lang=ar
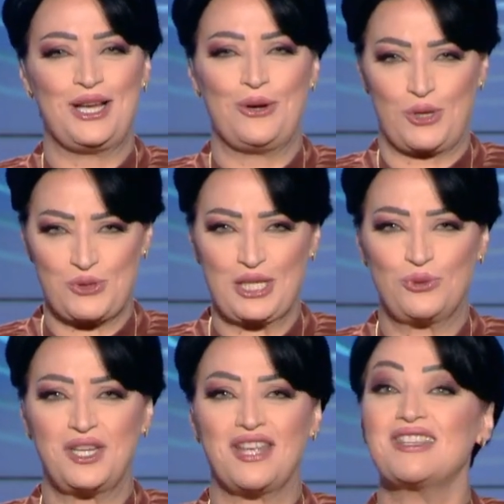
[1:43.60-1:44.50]

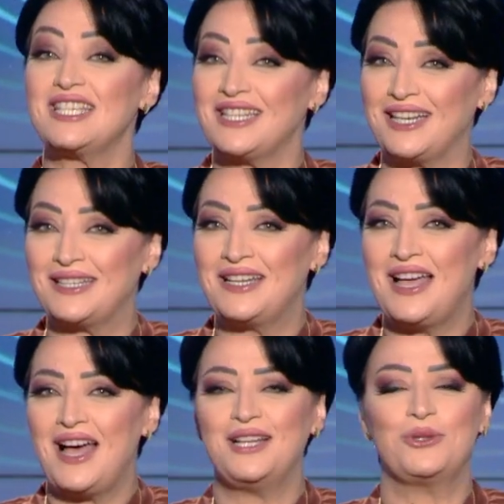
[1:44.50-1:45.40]
ويسعدني كثيرا
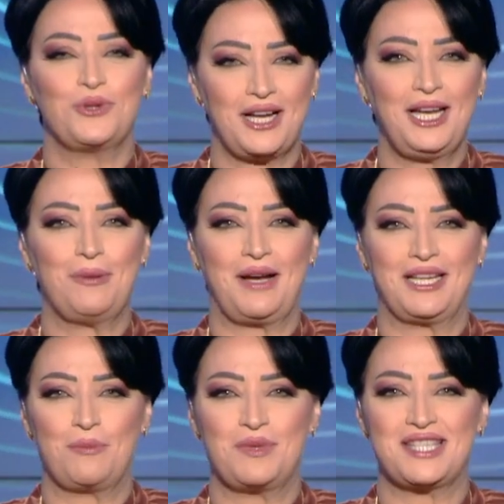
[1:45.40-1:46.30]
أن أرحب
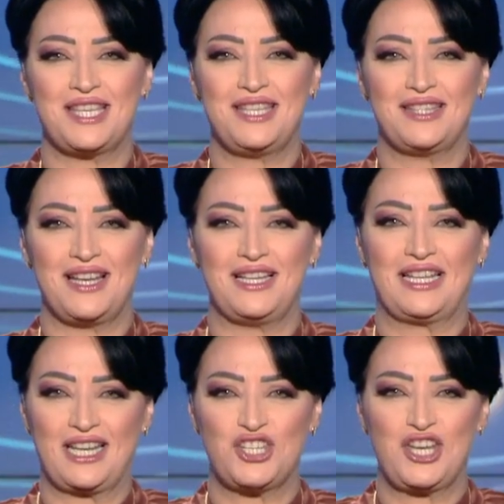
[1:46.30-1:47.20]
معنا بالسيدة
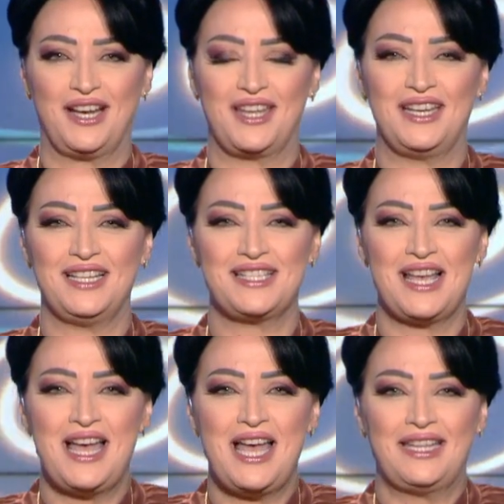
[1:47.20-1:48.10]
العريشي حياة
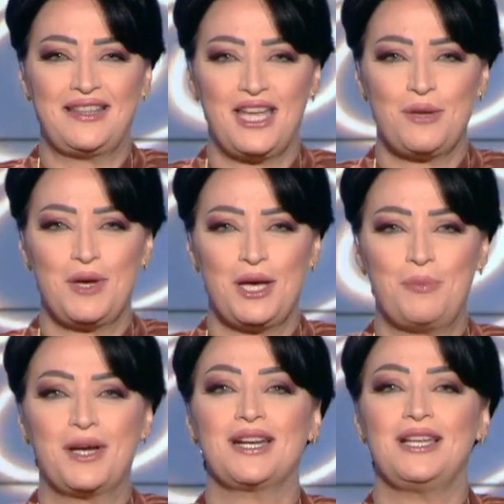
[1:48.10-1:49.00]
نائبة
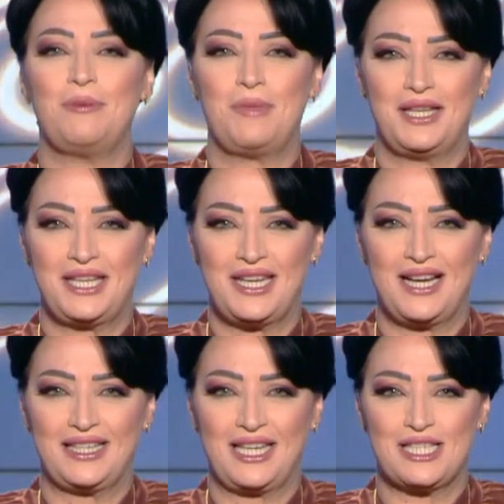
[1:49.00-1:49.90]
برلمانية
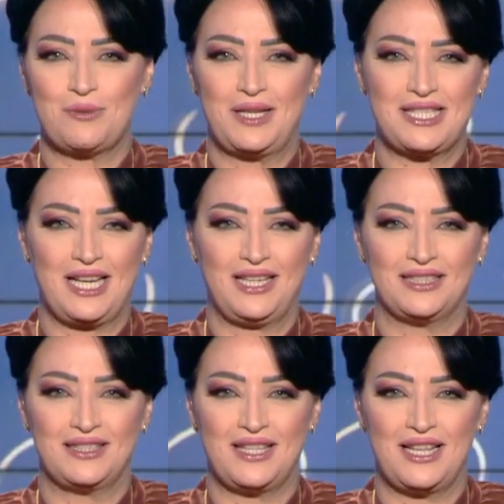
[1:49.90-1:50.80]
عن حزب
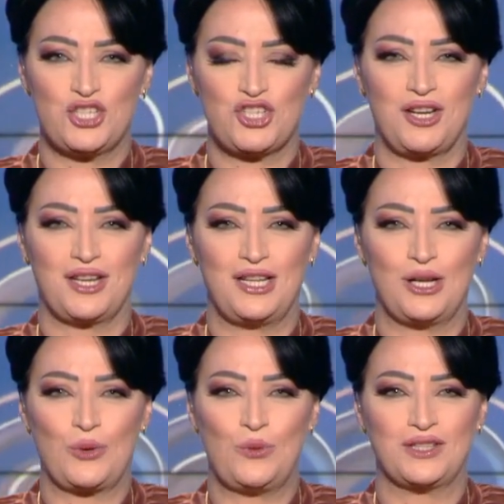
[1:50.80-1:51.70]
الاتحاد الاشتراكي
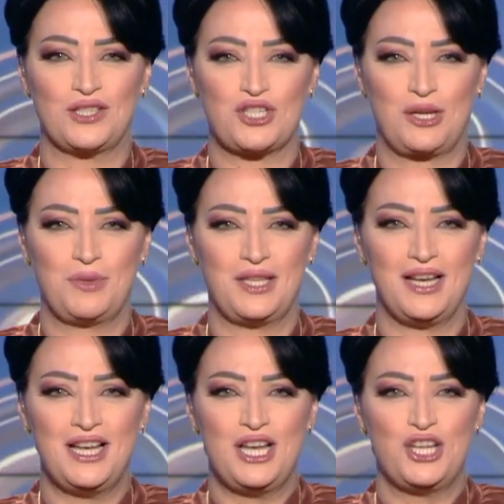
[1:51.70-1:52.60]
للقوات
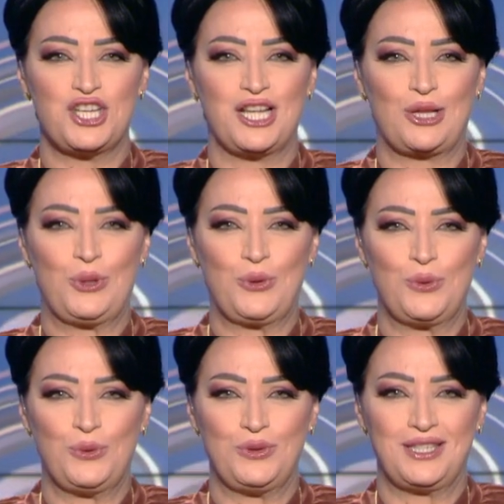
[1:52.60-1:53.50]
الشعبية جهة
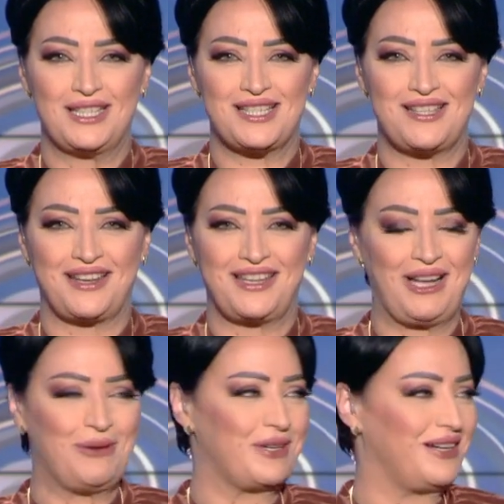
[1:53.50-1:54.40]
العيون الساقية
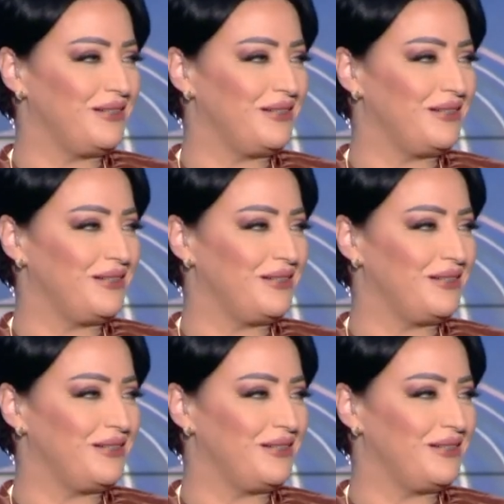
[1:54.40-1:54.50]
الحمراء